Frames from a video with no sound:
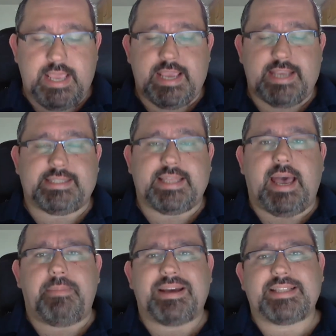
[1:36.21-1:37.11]

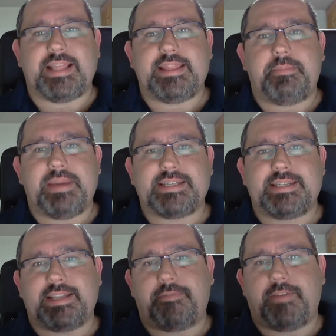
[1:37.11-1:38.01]
Está bastante más
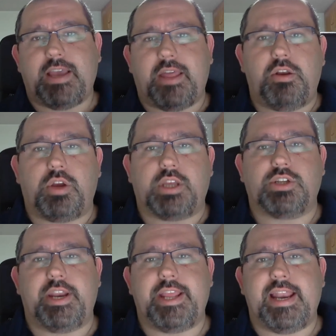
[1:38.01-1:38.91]
estratificado en lo que
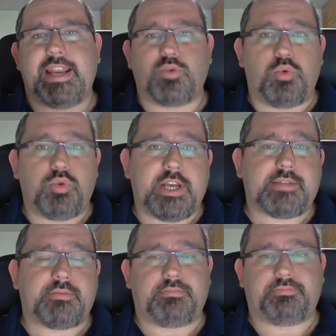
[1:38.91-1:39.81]
serían las culturas.